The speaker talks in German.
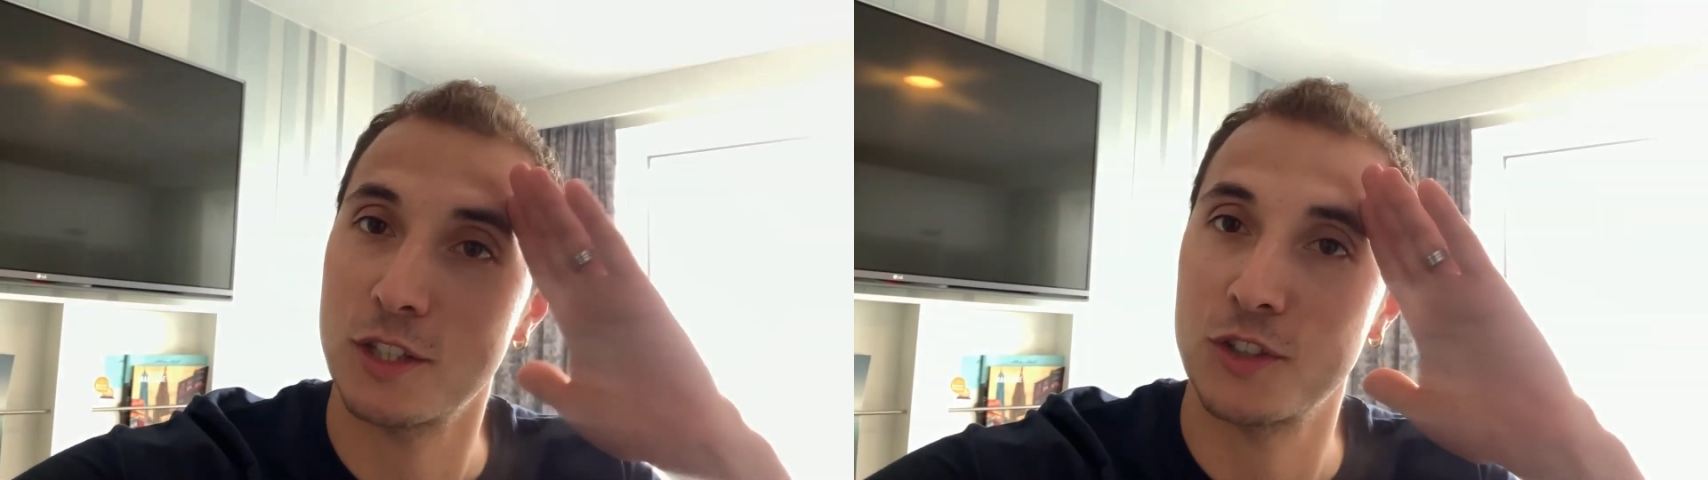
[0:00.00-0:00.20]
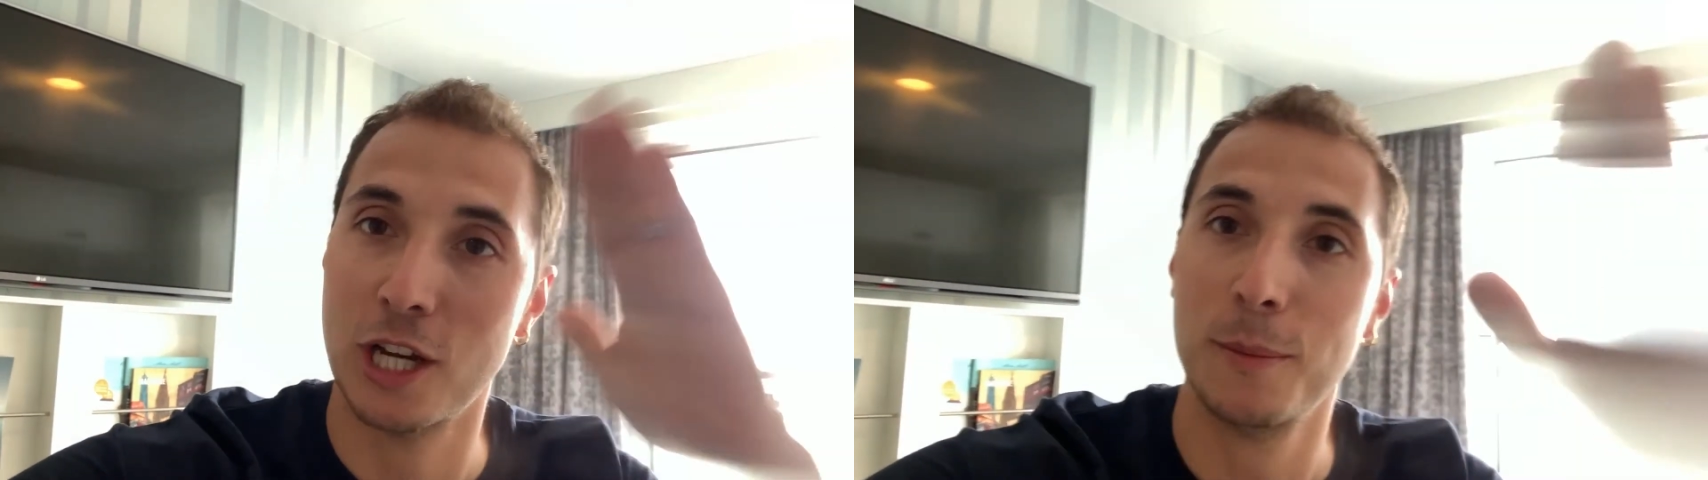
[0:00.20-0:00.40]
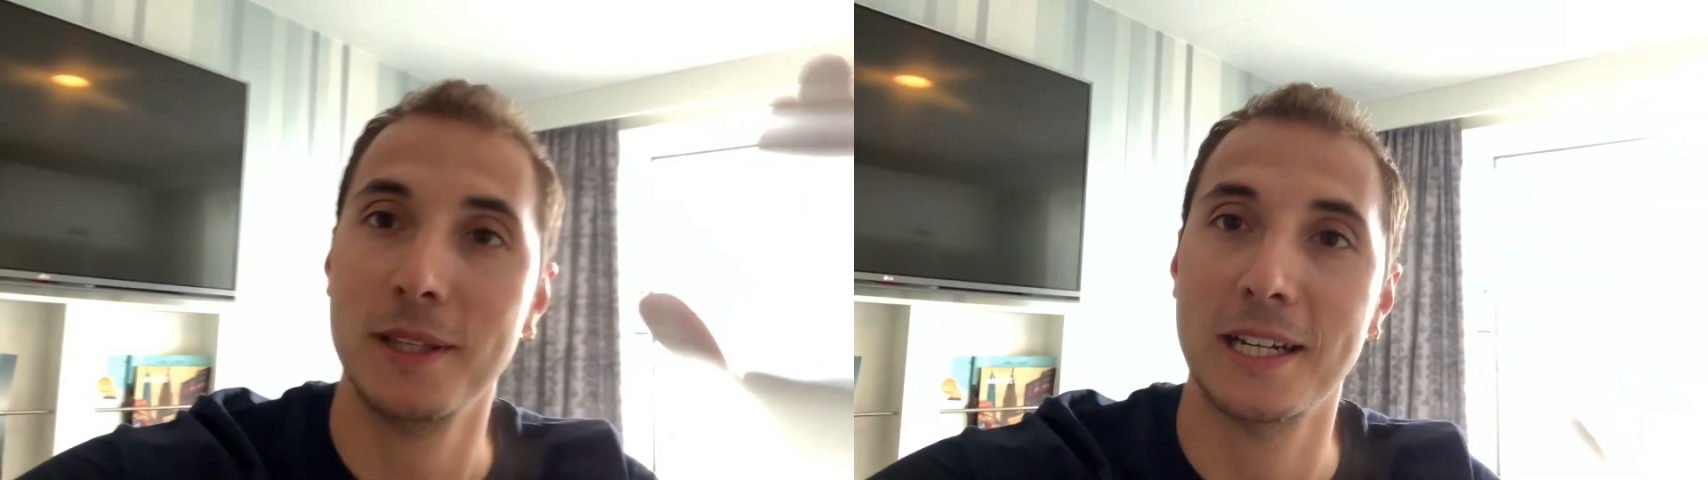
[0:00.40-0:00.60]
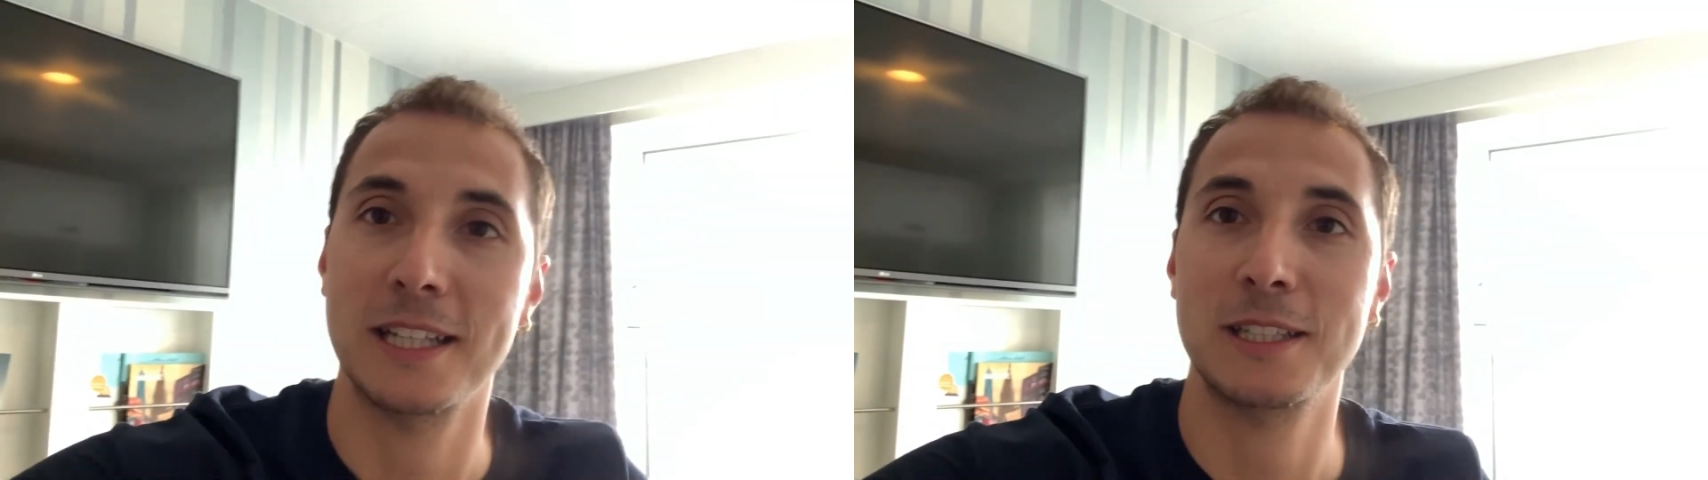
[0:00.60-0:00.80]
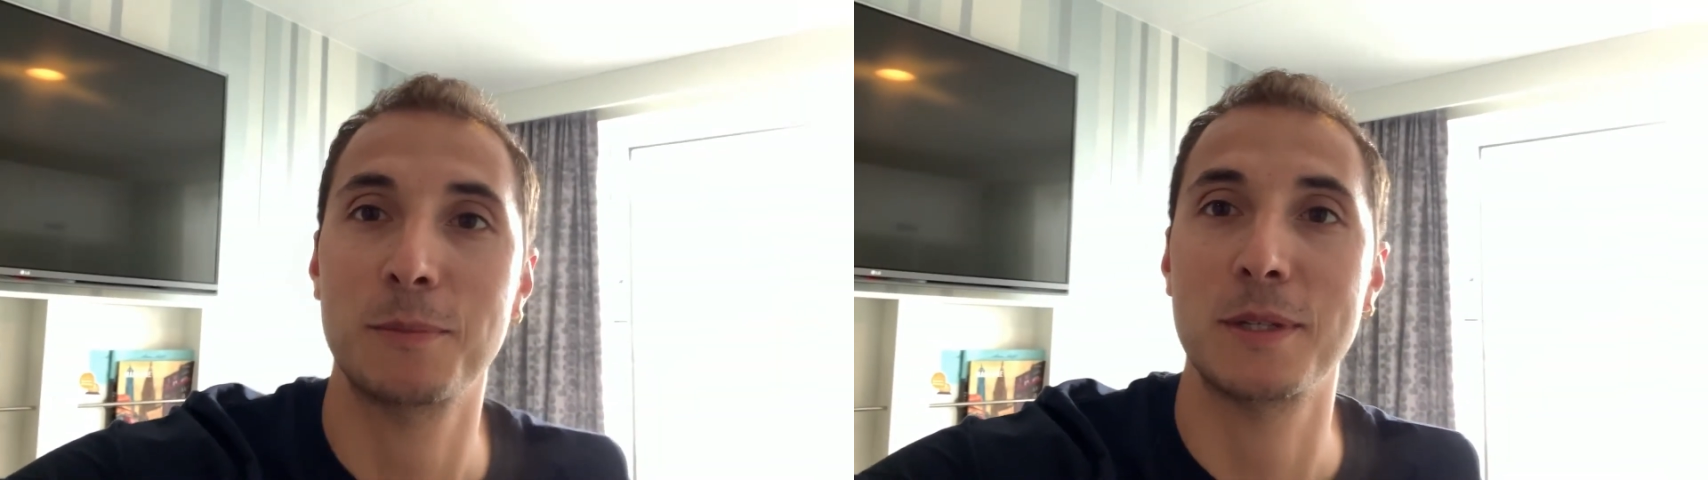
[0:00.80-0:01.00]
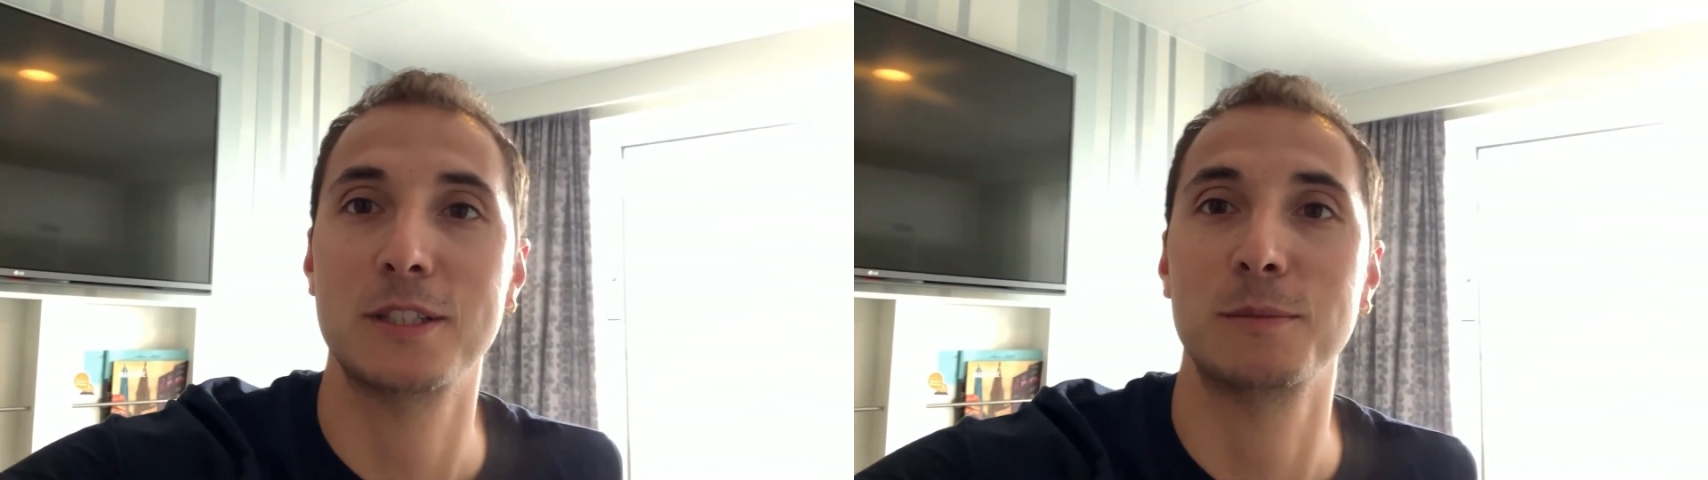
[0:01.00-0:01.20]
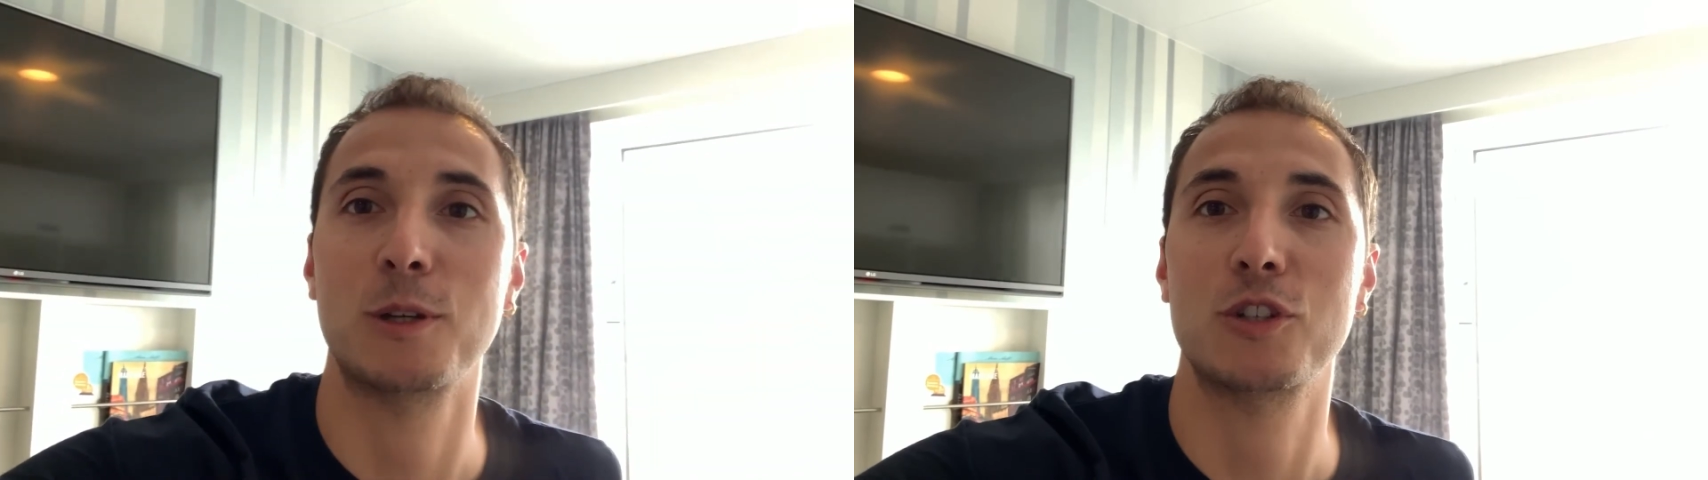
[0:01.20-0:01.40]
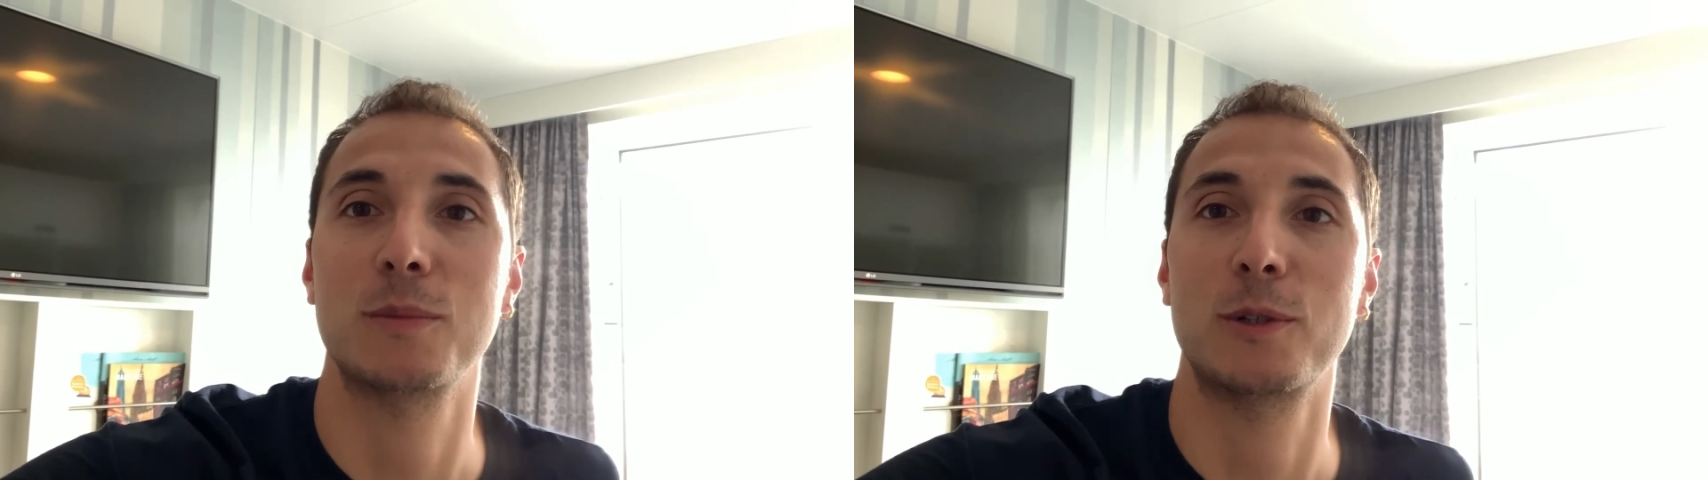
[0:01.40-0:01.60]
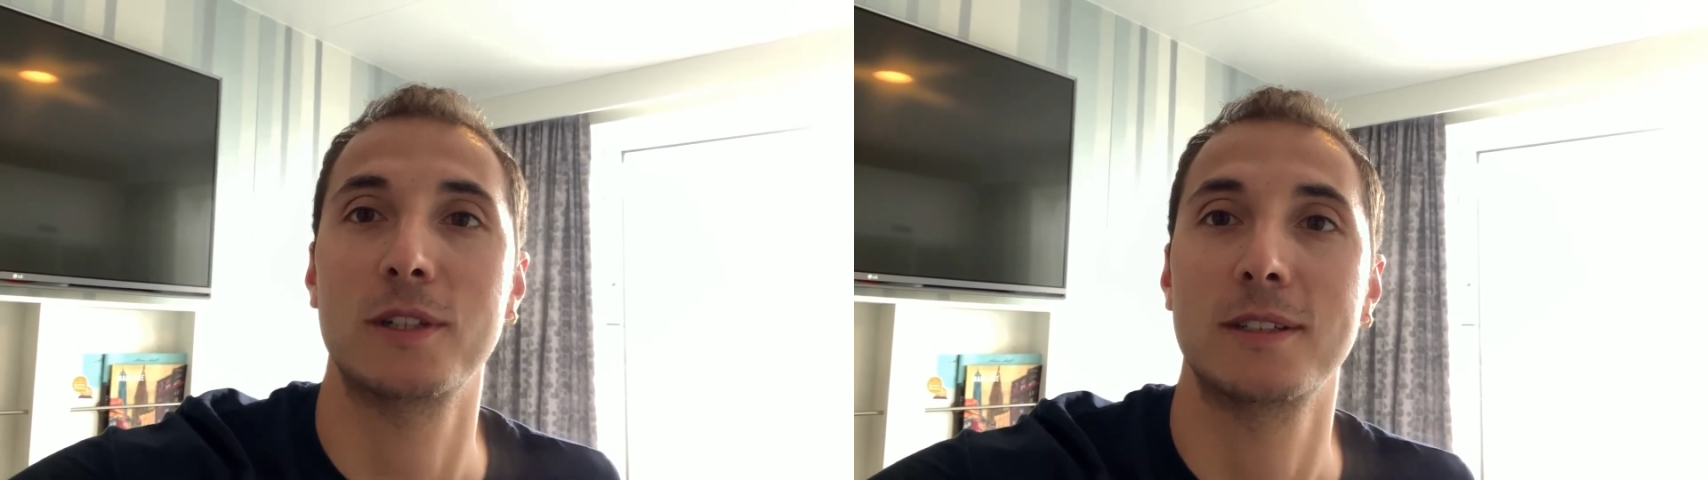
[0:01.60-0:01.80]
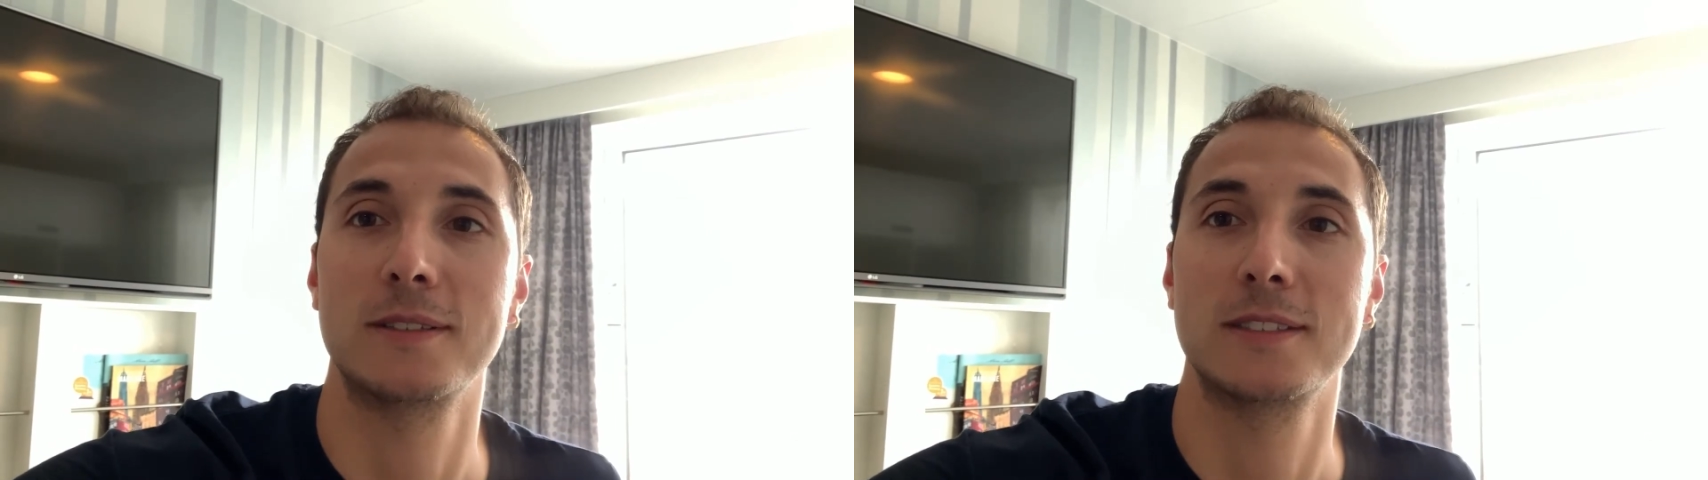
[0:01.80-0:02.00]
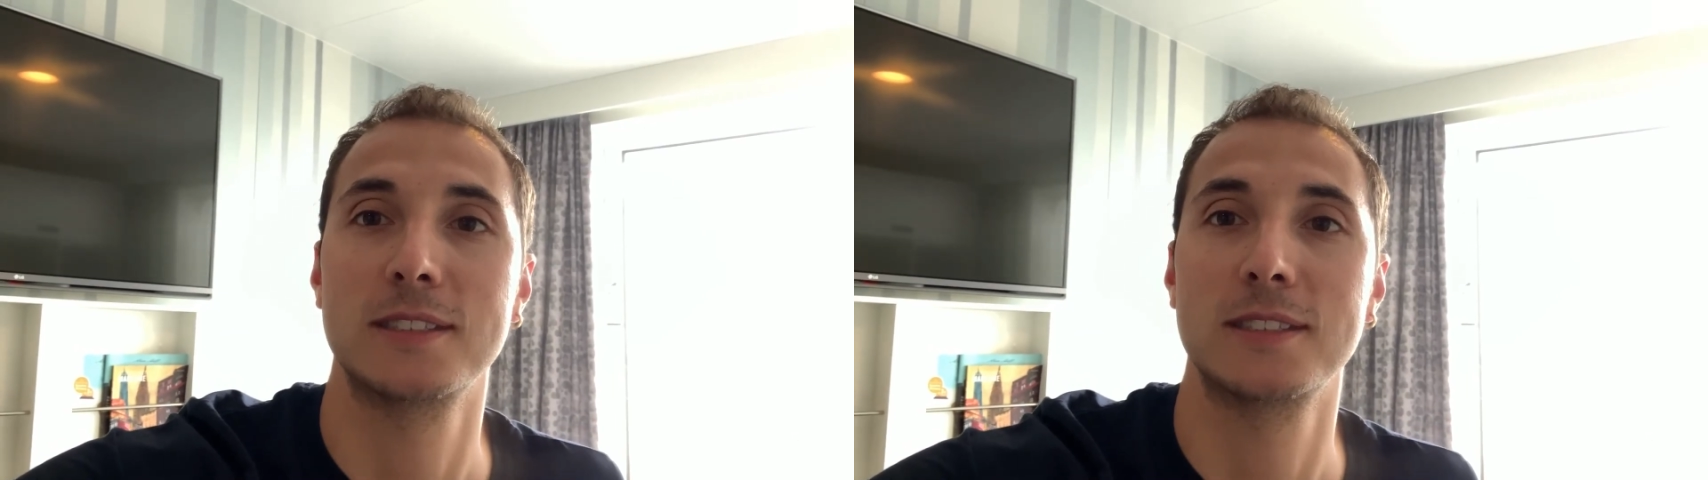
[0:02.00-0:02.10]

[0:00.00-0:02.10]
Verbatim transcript: Ciao miteinander, bis zum nächsten Mal.